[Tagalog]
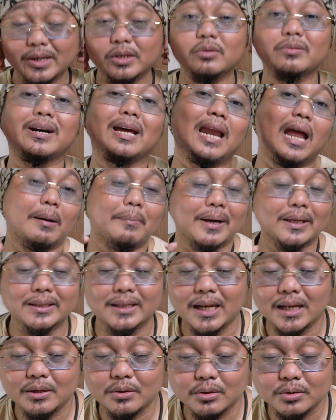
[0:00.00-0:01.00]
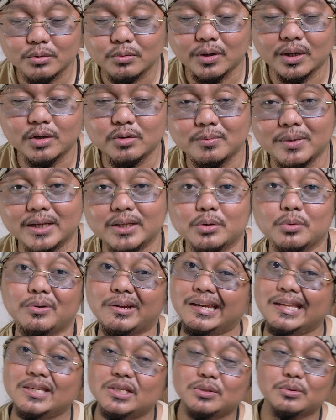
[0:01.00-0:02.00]
ano man yung kalaban nila doon, kung ano man
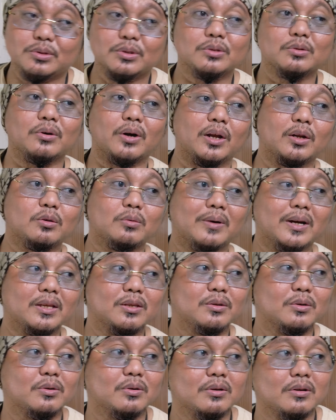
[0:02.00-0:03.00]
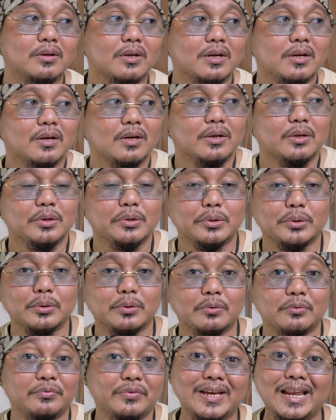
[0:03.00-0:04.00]
yung creature doon, kung ano man yung
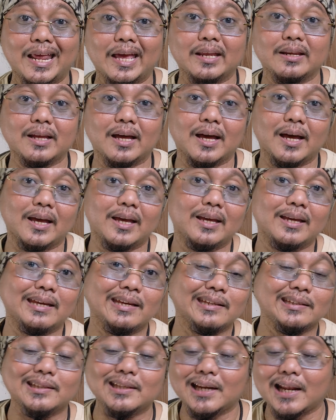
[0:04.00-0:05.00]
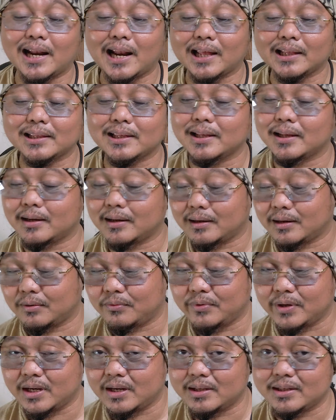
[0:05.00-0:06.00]
yung villain ay hindi na natin
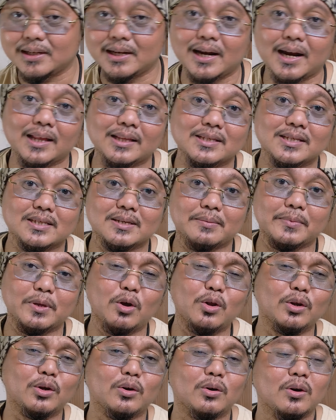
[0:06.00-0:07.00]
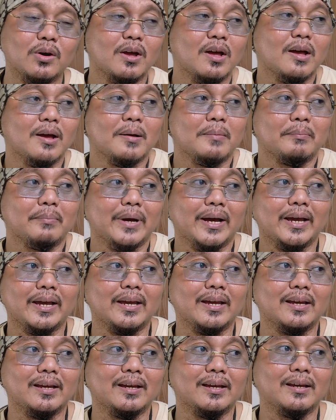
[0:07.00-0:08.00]
i-reveal, hindi na natin sasabihin. Although,
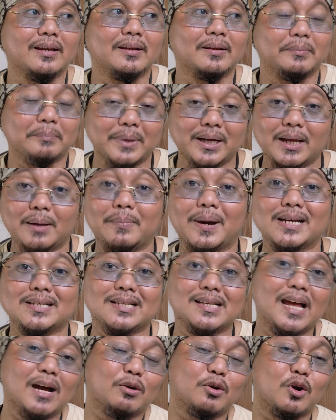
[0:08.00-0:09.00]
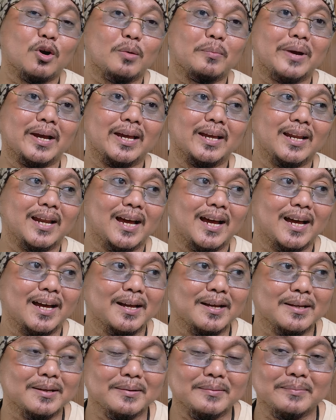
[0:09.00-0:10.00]
may may nabasa na ako or may
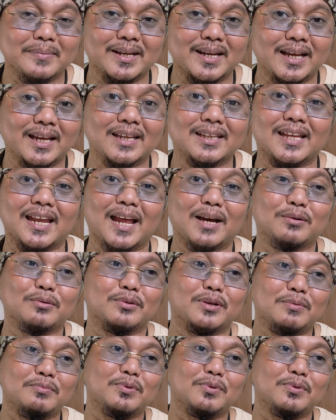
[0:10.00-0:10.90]
na may nakita na akong